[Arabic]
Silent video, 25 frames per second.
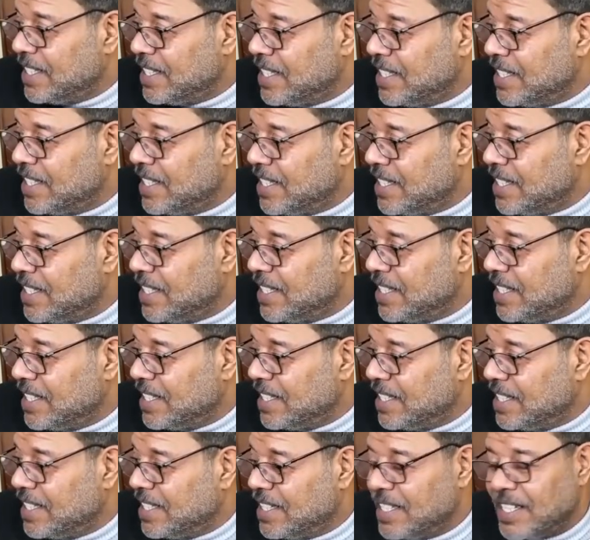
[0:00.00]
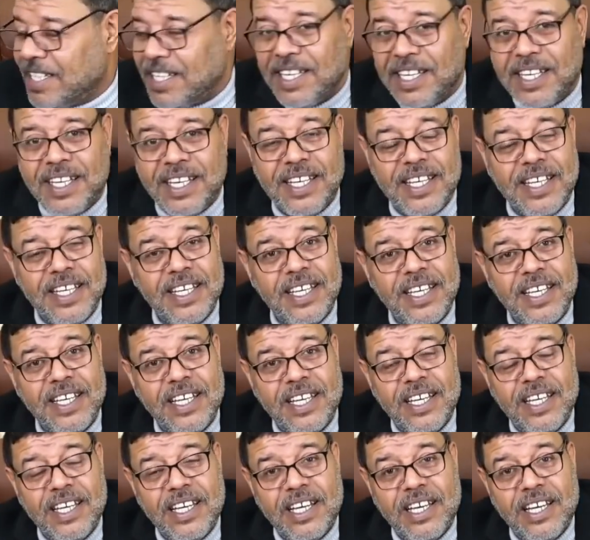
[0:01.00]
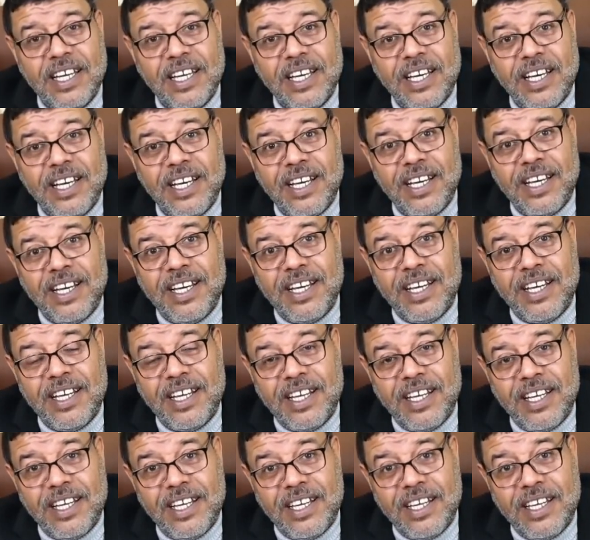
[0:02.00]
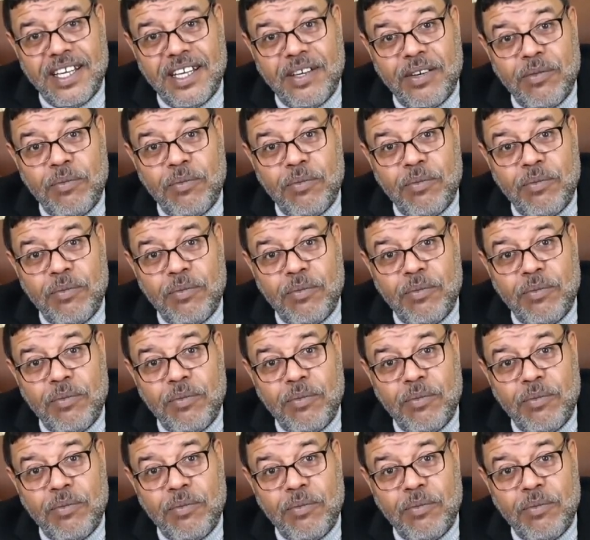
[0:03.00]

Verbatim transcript: لا لا مو كل يوم تسالني مره من الايام اسال